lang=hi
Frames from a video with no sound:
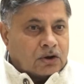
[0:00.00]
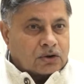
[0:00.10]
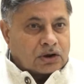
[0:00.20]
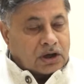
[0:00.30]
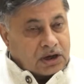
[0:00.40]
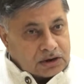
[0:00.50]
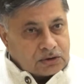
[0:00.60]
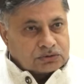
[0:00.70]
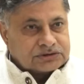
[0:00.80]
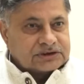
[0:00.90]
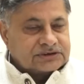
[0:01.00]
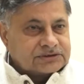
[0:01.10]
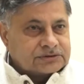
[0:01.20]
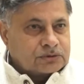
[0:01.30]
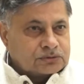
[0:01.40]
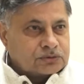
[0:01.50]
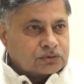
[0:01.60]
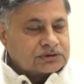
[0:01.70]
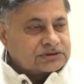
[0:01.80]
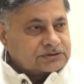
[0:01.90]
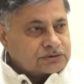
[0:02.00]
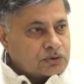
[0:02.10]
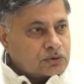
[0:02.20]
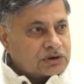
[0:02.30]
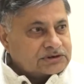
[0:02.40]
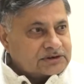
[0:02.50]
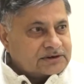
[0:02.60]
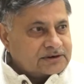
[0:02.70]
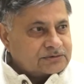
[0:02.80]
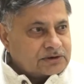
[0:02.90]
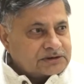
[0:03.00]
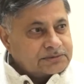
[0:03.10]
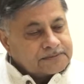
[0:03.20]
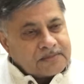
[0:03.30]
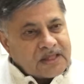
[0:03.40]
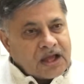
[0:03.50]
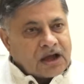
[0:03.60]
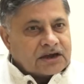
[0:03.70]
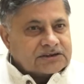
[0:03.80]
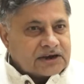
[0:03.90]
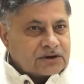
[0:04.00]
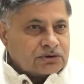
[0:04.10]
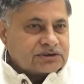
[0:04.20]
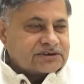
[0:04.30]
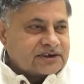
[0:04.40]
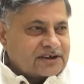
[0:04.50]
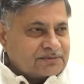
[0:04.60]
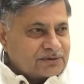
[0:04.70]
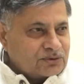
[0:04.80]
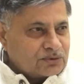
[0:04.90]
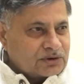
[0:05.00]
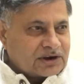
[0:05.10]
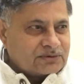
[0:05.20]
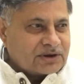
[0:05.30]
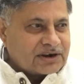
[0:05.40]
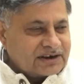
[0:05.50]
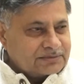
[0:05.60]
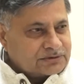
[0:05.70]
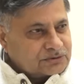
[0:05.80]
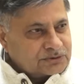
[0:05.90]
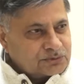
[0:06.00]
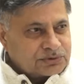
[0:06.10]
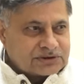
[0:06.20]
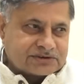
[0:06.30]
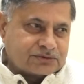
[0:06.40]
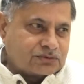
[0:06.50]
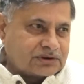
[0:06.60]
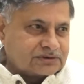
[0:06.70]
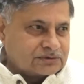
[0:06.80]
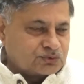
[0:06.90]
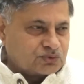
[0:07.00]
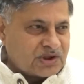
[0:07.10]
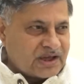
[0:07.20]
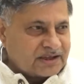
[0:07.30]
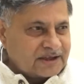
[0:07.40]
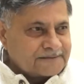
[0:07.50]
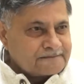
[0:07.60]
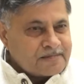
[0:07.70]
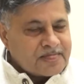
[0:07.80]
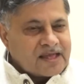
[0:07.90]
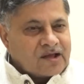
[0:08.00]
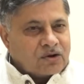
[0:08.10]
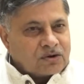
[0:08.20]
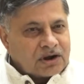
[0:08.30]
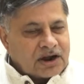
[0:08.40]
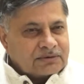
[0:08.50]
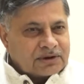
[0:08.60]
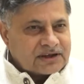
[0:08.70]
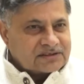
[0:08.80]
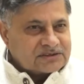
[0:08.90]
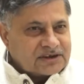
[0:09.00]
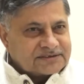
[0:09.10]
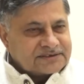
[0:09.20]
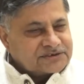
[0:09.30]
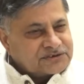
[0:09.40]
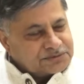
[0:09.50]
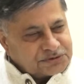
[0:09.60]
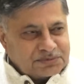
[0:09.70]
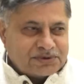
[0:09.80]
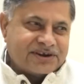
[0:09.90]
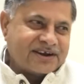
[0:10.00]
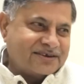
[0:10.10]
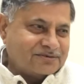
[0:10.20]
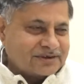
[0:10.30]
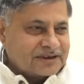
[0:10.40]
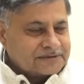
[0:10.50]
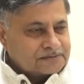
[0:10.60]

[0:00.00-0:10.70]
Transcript: और हर गांव से कहीं से 200 कहीं से 100 कहीं से डेढ़ सौ आदमी हजारों की संख्या में लोग लाडवा रैली में चौधरी उपेंद्र सिंह हुड्डा जी को सुनने आएंगे और लाडवा के इतिहास की सबसे बड़ी रैली होगी